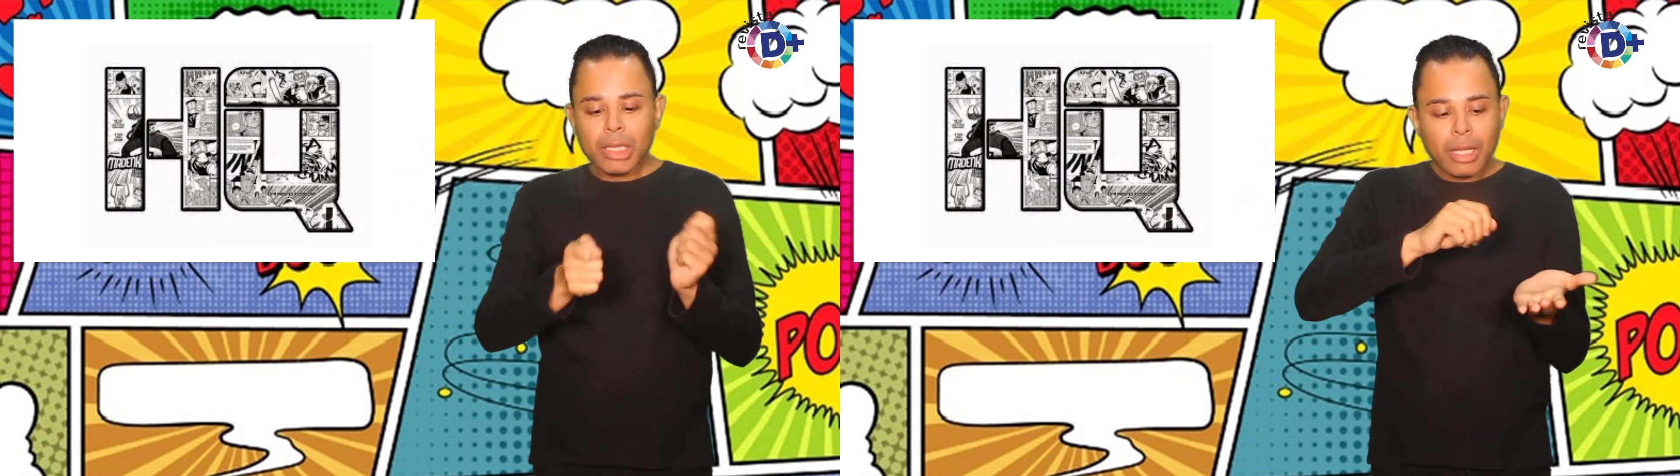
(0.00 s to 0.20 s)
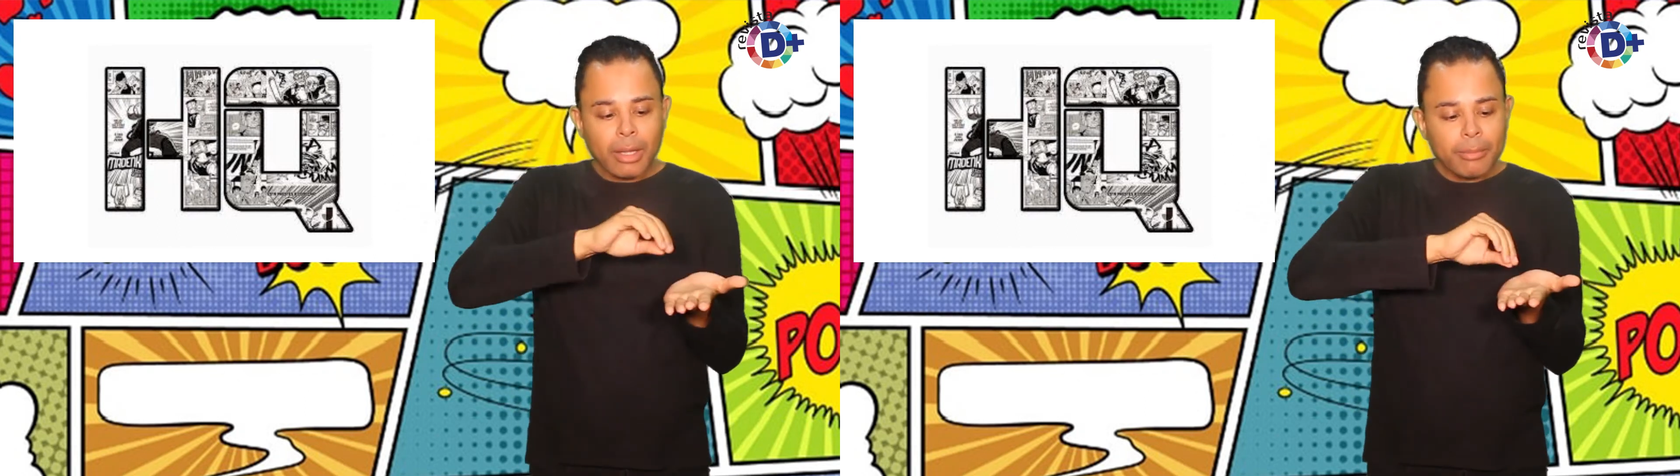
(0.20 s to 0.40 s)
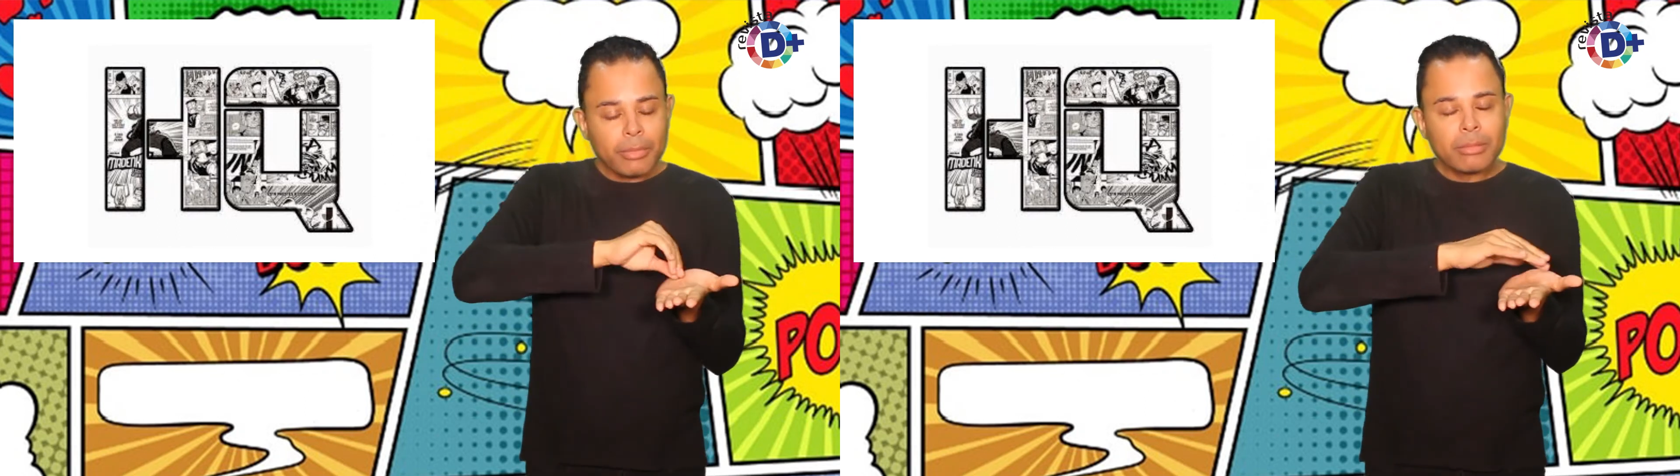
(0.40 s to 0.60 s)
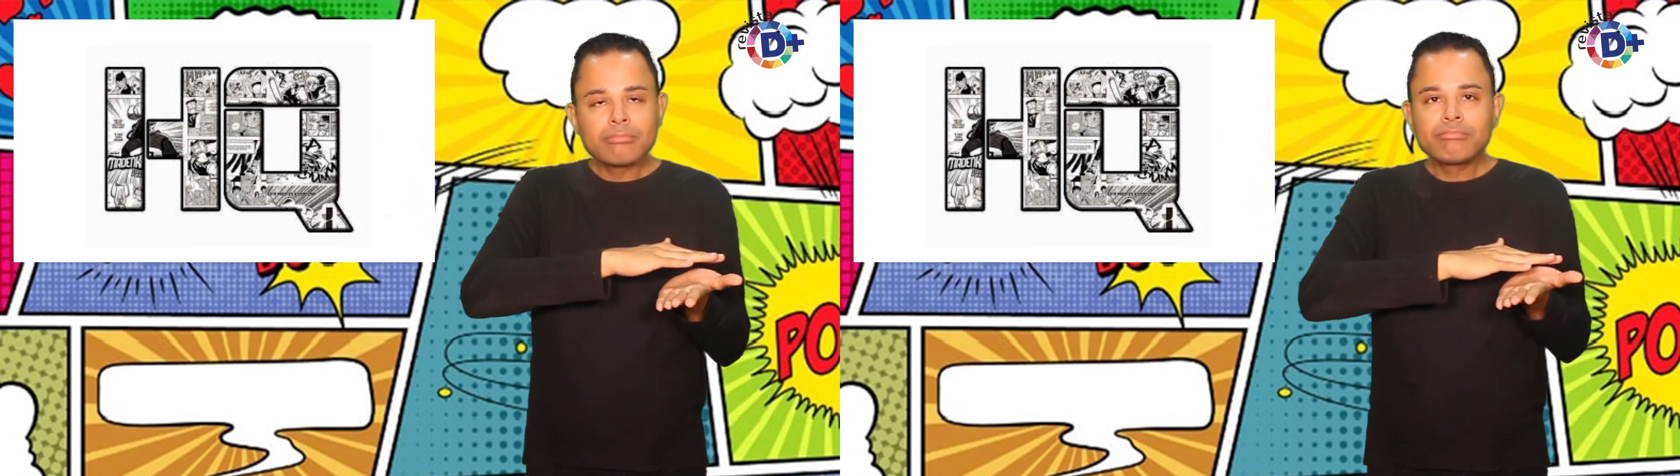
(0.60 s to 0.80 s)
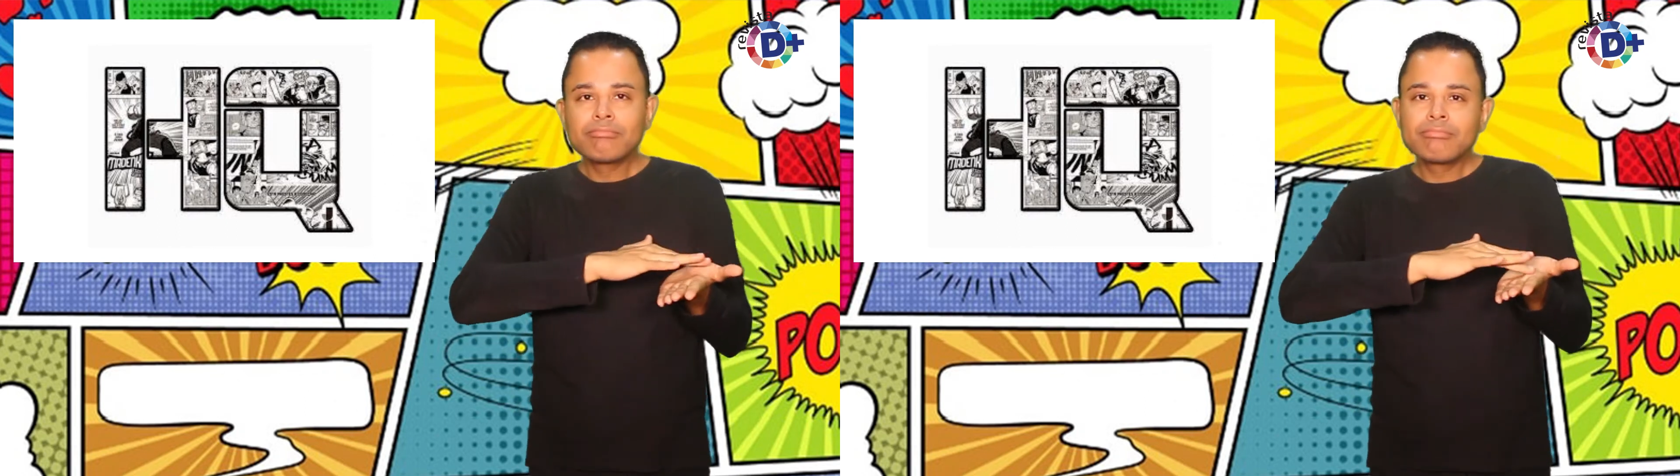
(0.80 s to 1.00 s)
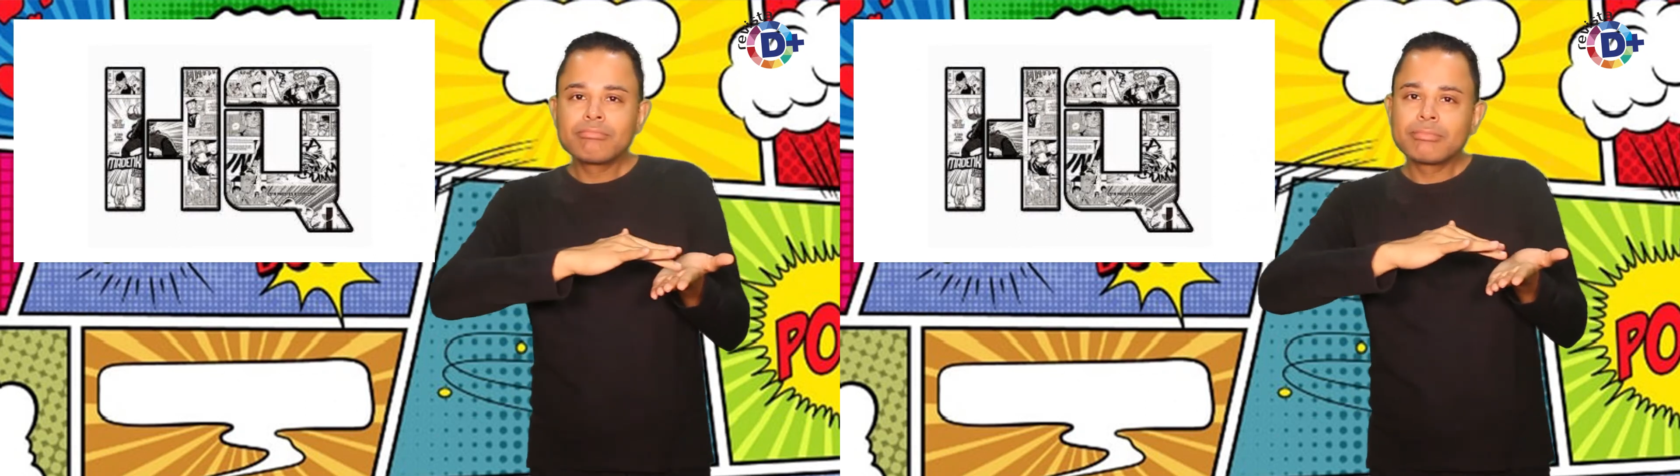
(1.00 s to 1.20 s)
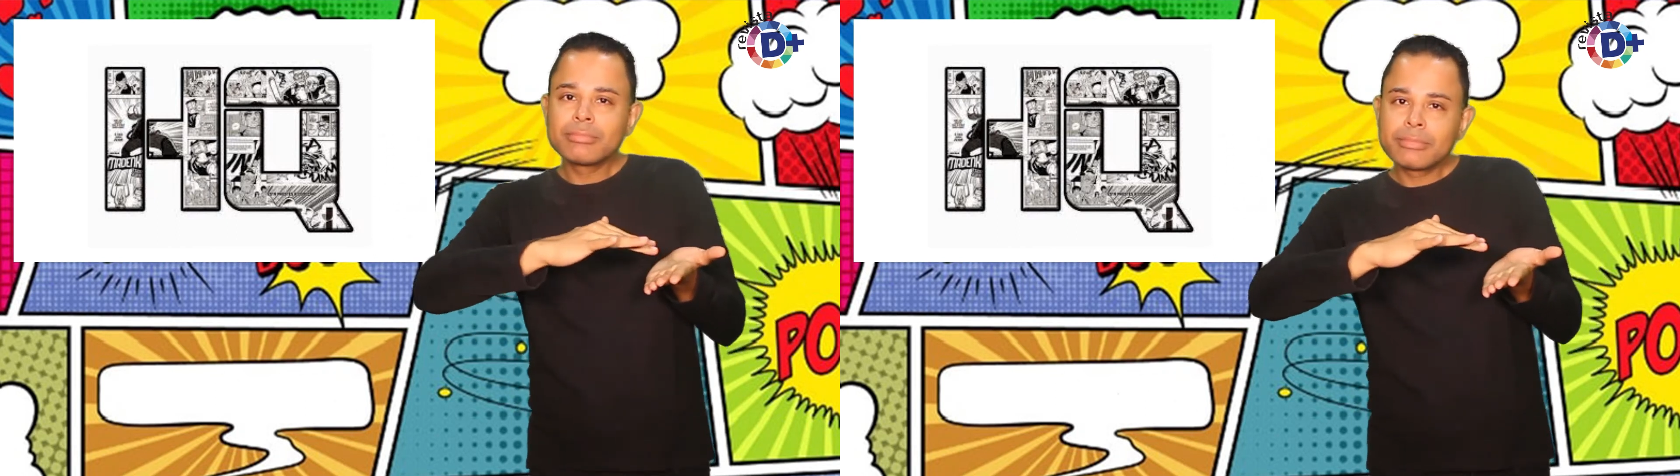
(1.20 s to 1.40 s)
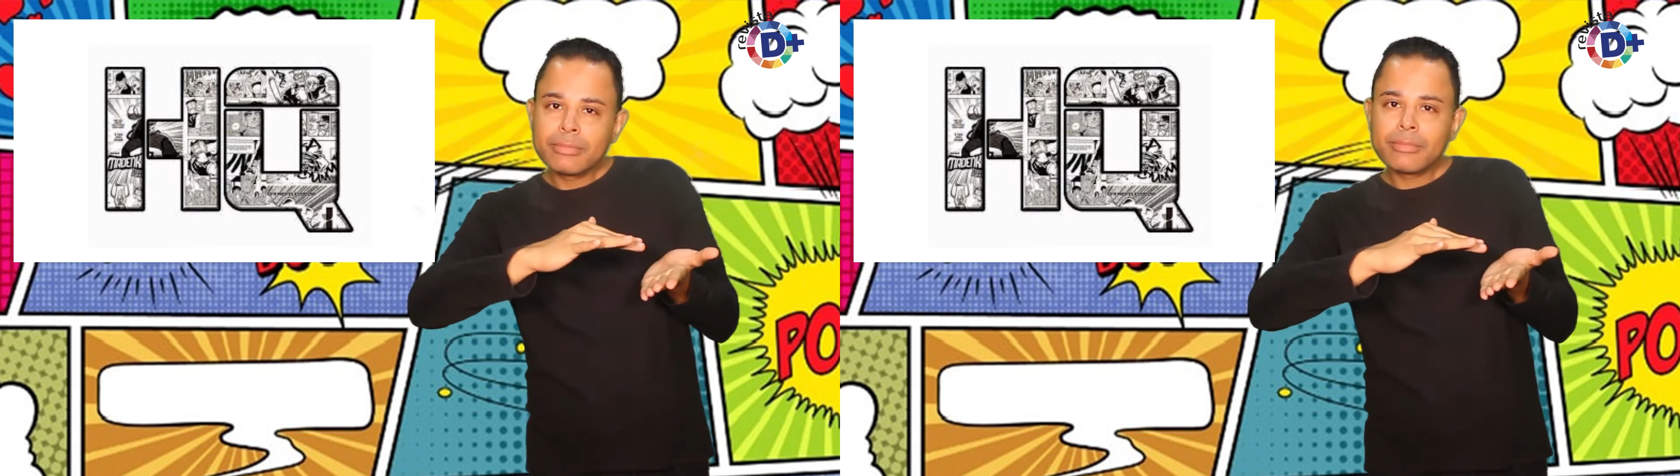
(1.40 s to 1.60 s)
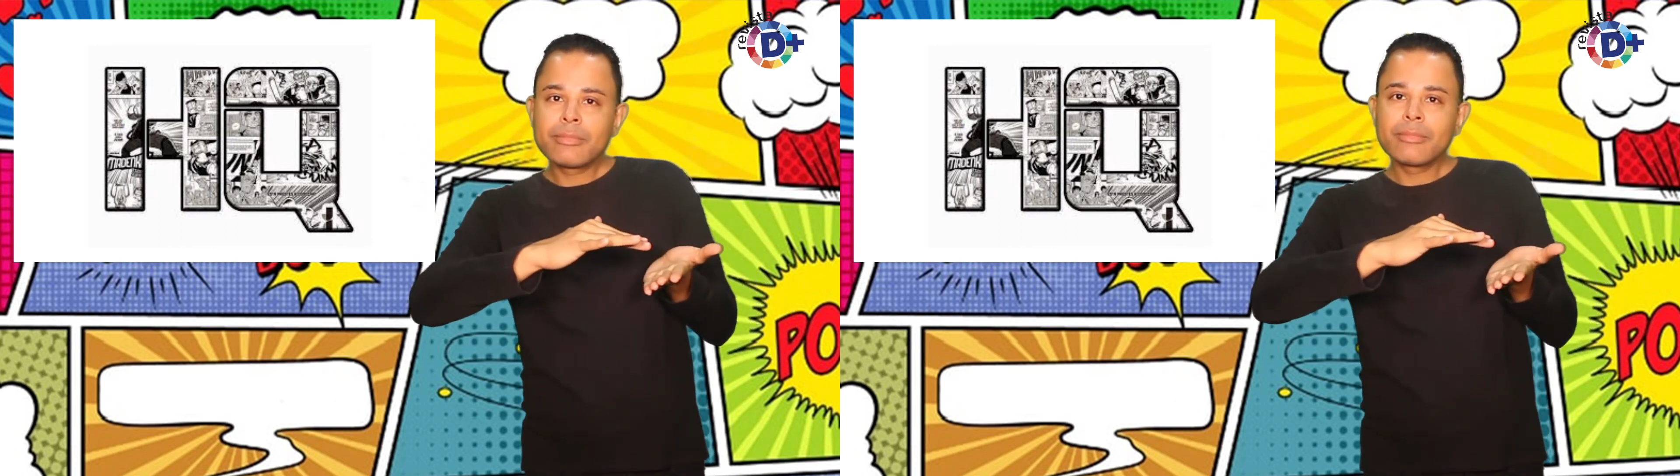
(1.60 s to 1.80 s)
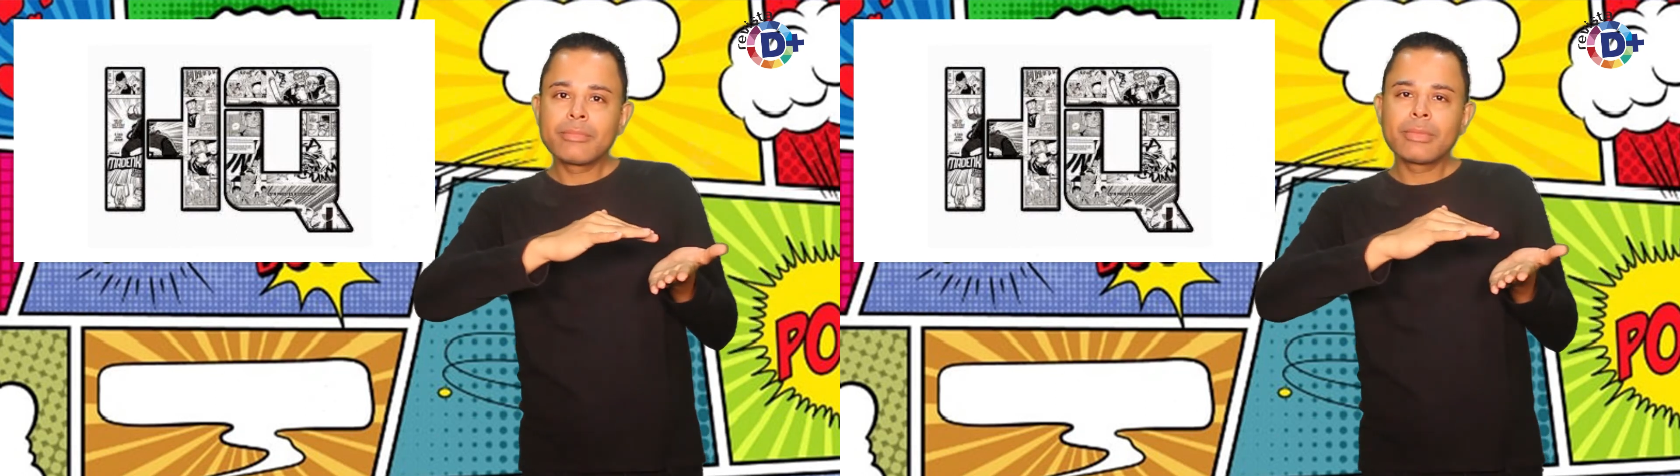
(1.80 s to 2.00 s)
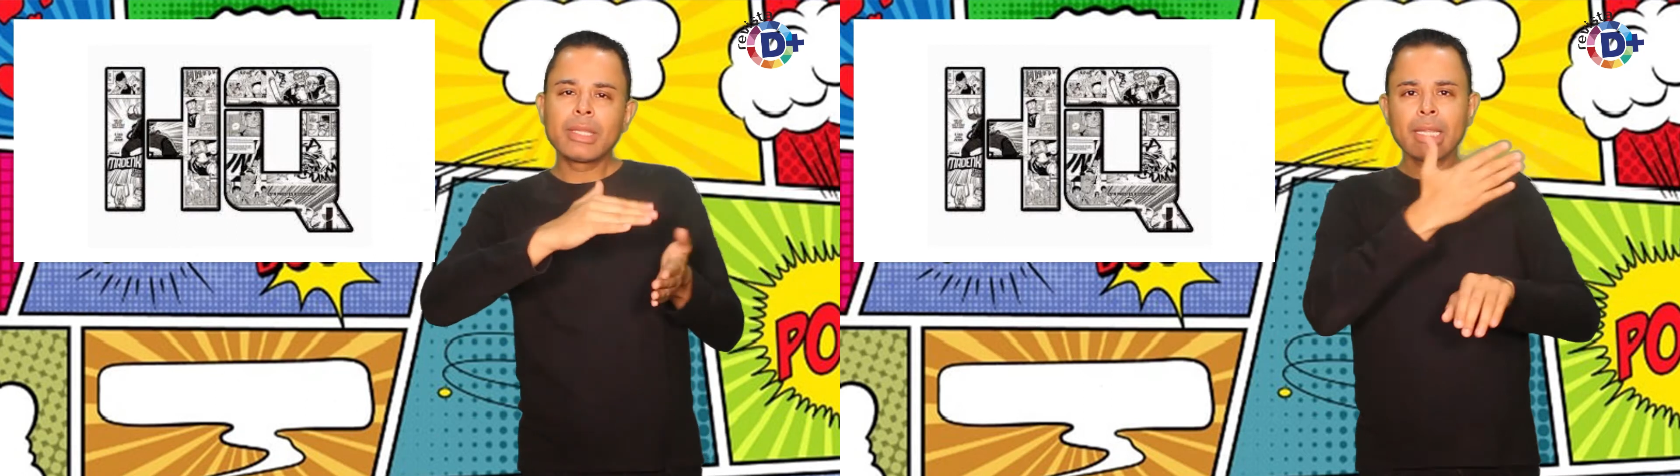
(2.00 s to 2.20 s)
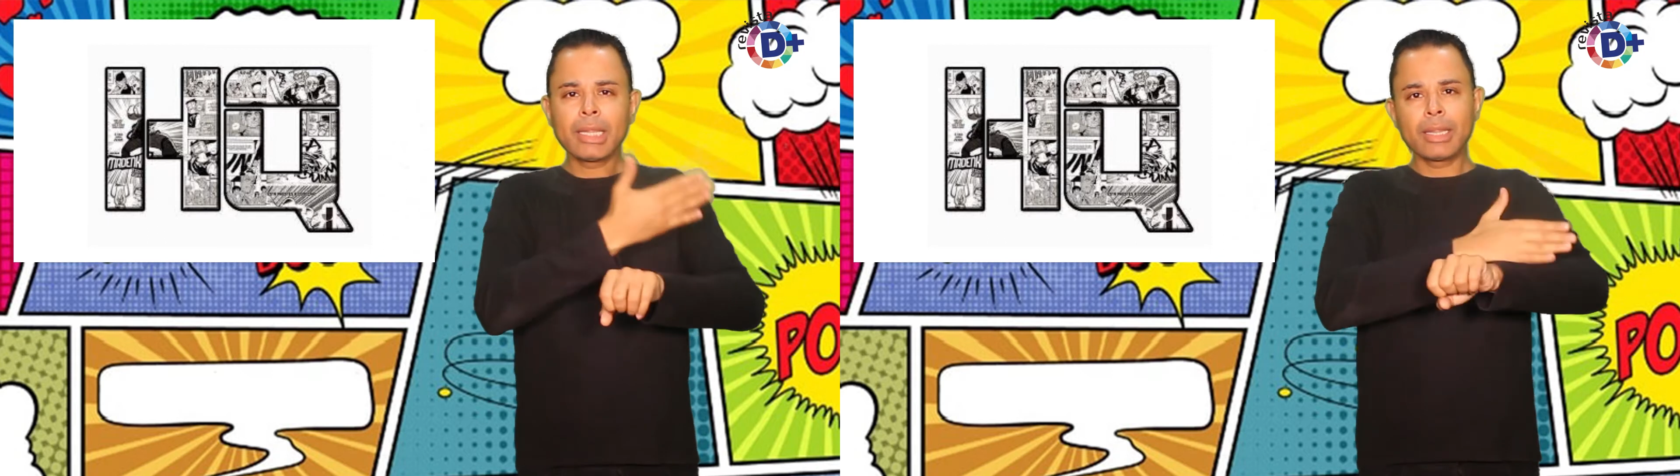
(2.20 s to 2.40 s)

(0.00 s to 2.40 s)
e a fazer audiodescrição